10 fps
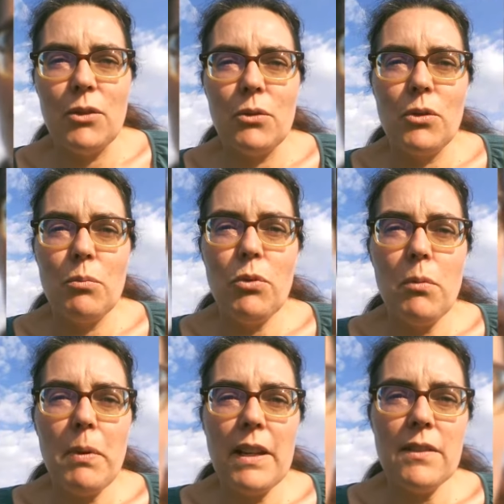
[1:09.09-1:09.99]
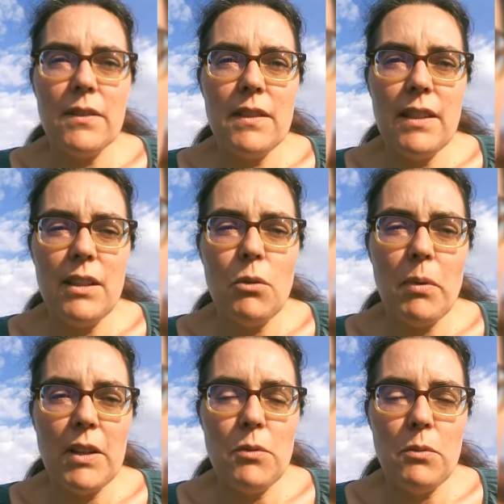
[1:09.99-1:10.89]
Donc pour le présenter
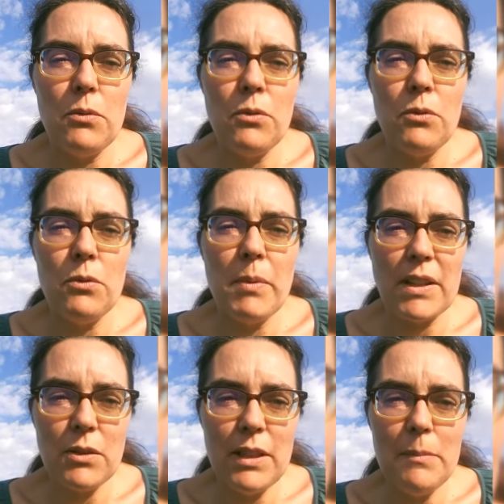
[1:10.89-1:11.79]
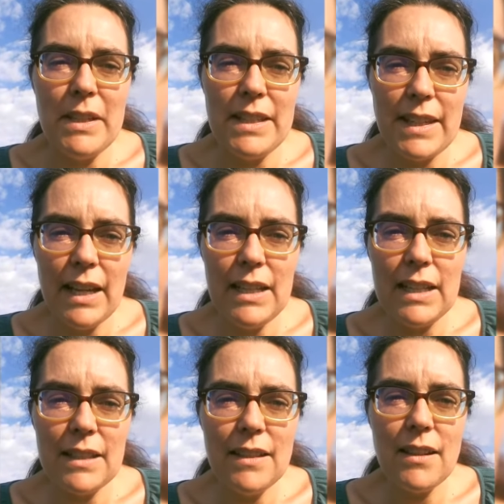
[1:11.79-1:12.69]
auprès du personnel médical,
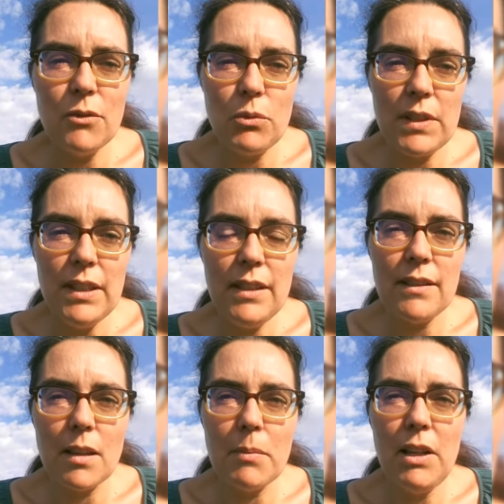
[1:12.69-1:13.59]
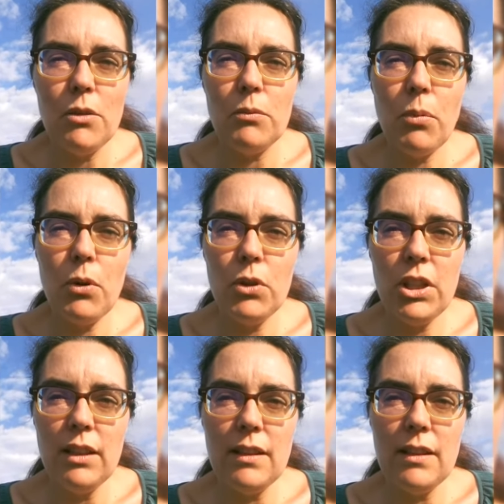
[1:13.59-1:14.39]
il existe un outil qui s'appelle le projet de